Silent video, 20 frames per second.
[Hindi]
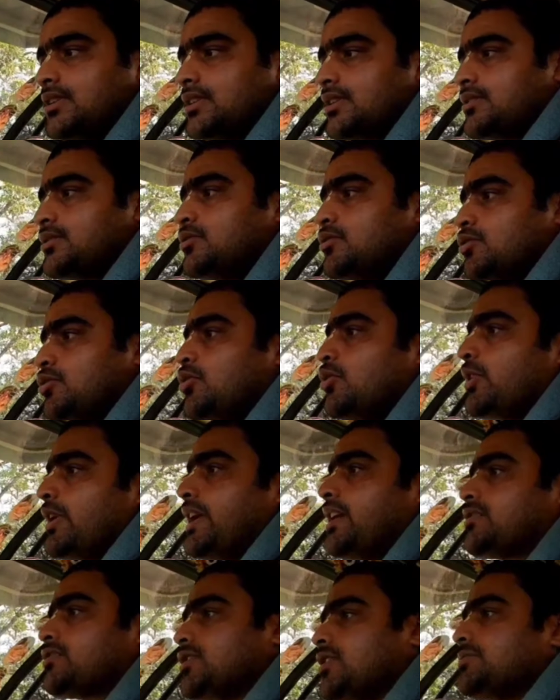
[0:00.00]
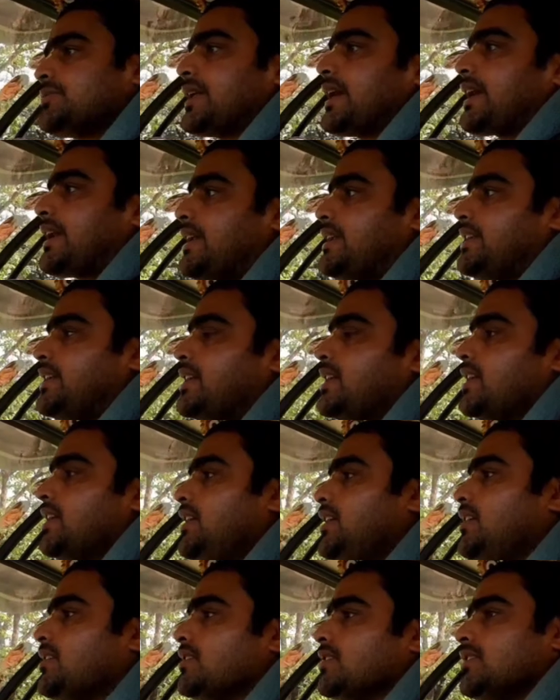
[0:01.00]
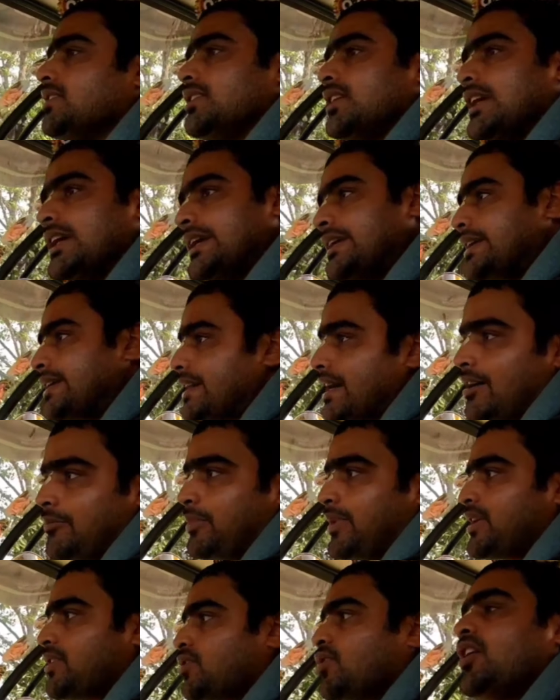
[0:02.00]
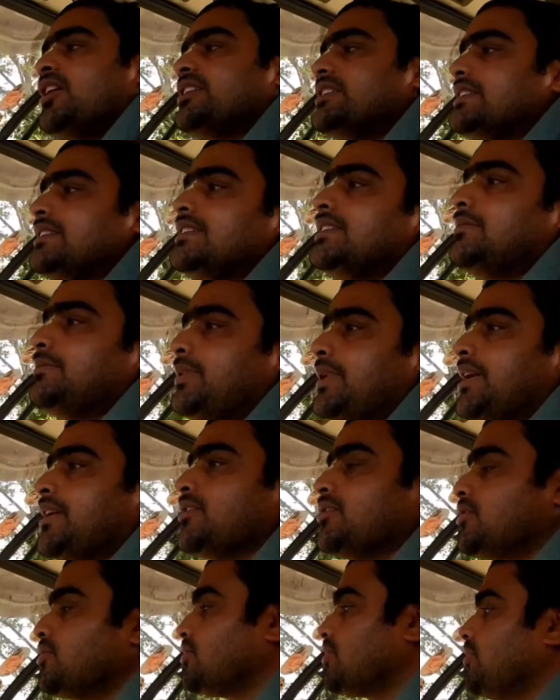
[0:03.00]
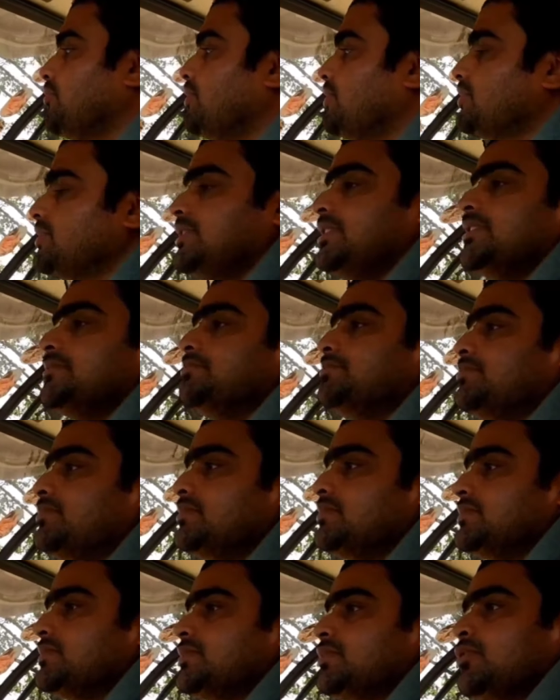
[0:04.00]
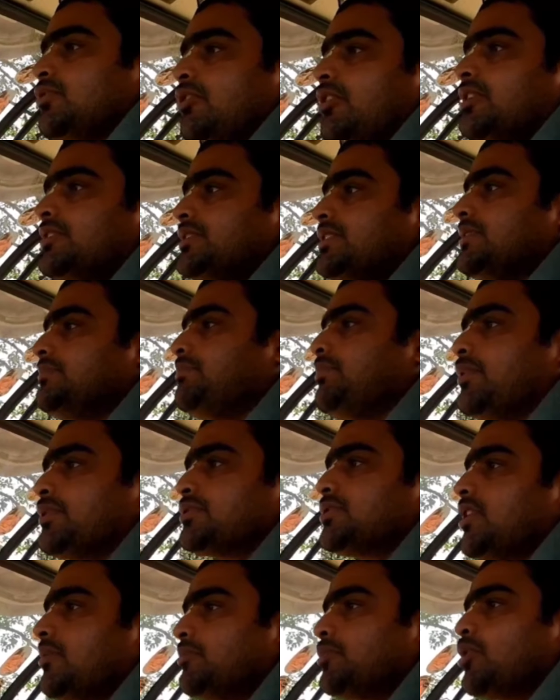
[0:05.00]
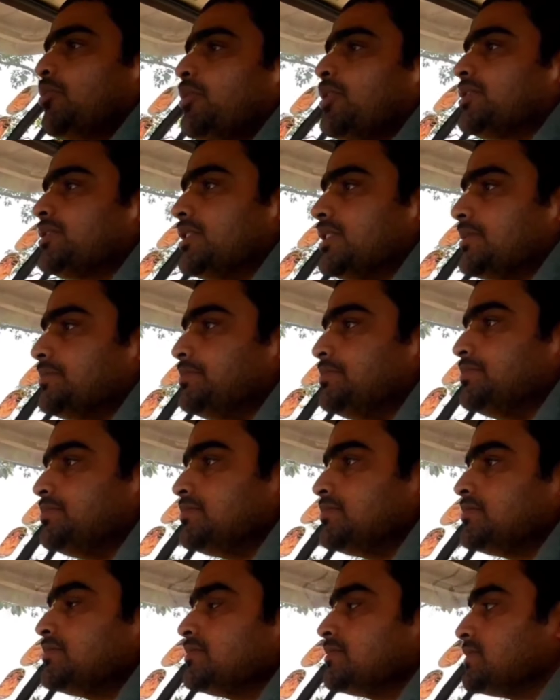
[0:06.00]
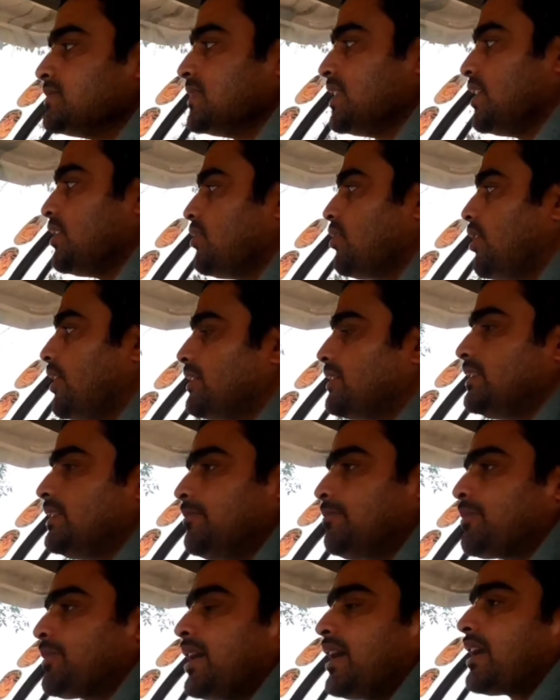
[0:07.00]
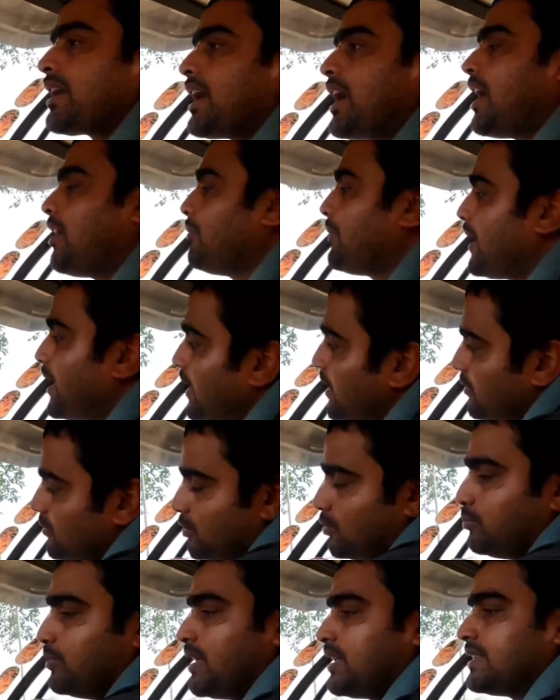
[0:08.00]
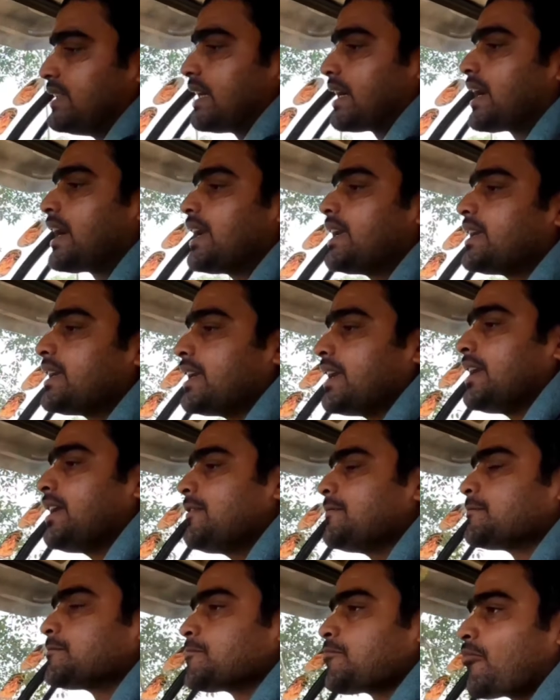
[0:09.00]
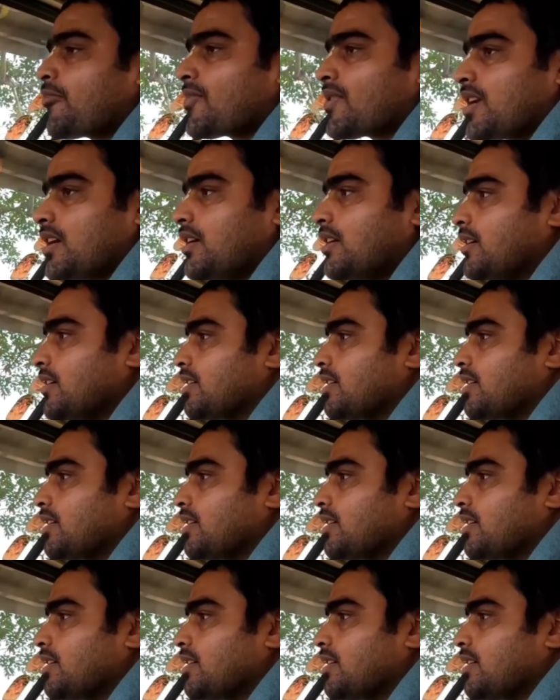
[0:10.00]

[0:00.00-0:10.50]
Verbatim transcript: हाँ वो एक सप्ताह के लिए है यहाँ पे द्वीप है और नॉय द्वीप हम्म। मतलब नवोद्वीप ये द्वीप का नाम है वो मैं देखाएंगे अच्छा,